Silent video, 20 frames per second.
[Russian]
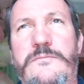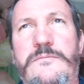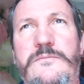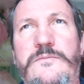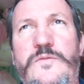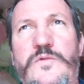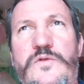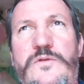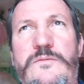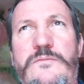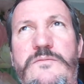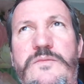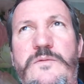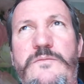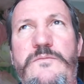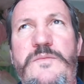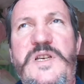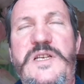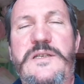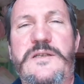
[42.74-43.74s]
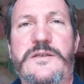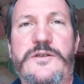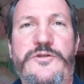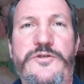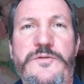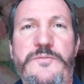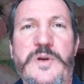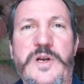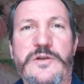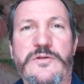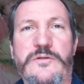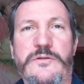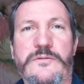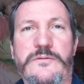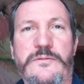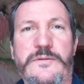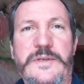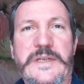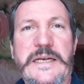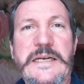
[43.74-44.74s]
ну, месяц еще не прошел,
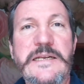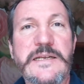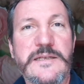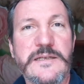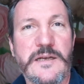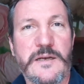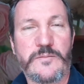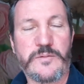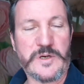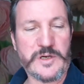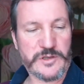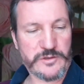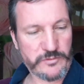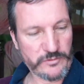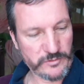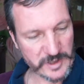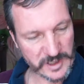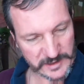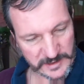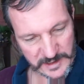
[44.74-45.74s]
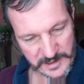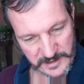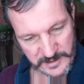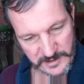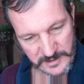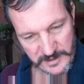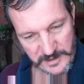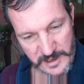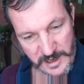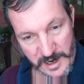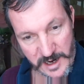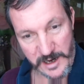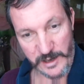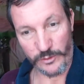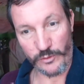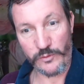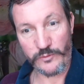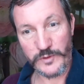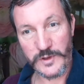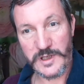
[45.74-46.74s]
три недели прошло, как я... А,
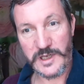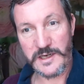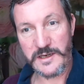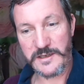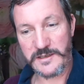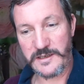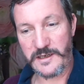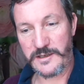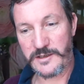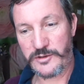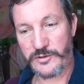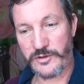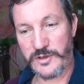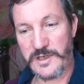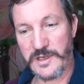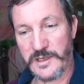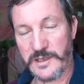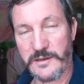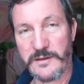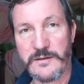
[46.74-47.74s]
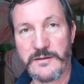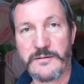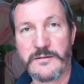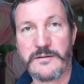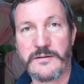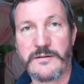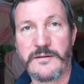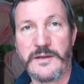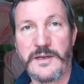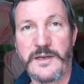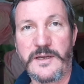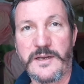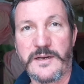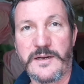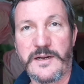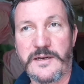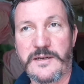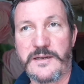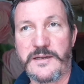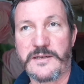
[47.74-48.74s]
ровно три недели сегодня,
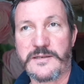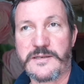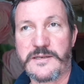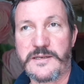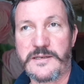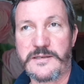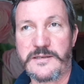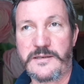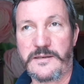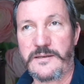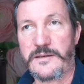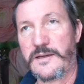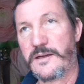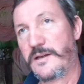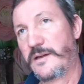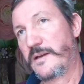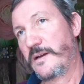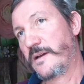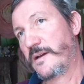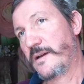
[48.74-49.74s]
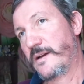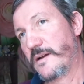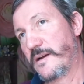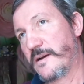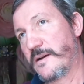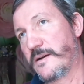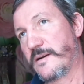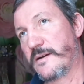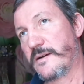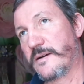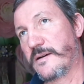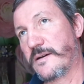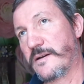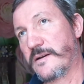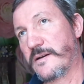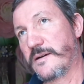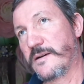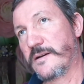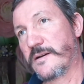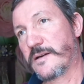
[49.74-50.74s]
как я съездил
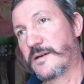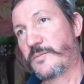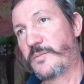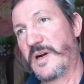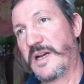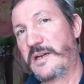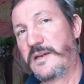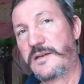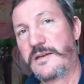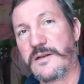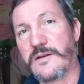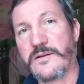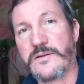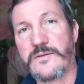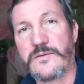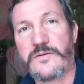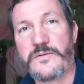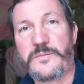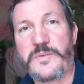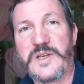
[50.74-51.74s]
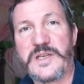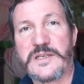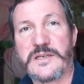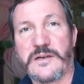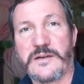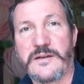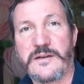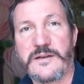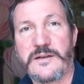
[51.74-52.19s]
э, к Полине в Питер.